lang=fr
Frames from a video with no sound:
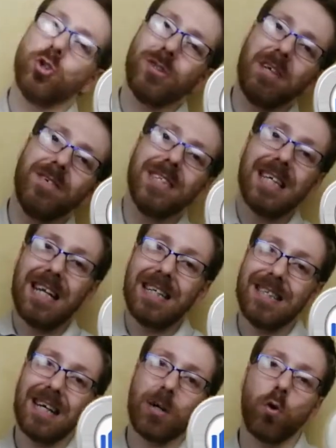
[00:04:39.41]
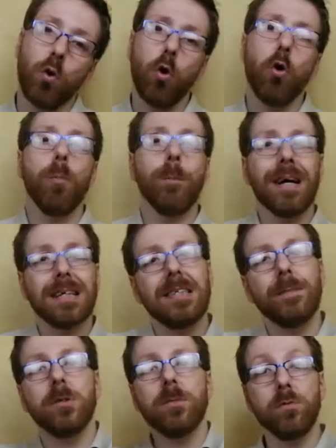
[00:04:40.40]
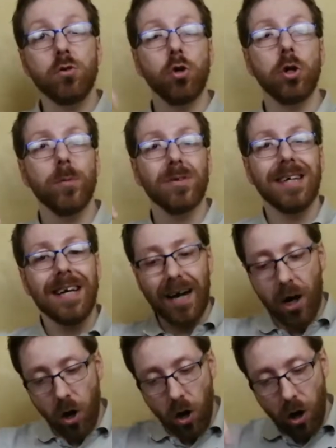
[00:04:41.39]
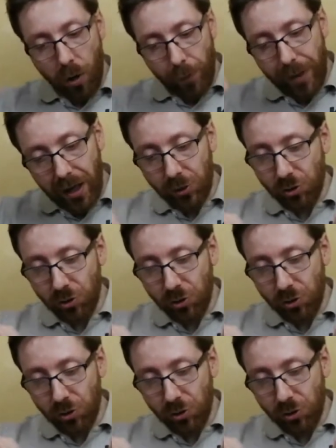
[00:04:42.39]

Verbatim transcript: je t'invite à laisser un gros maximum de commentaires en bas,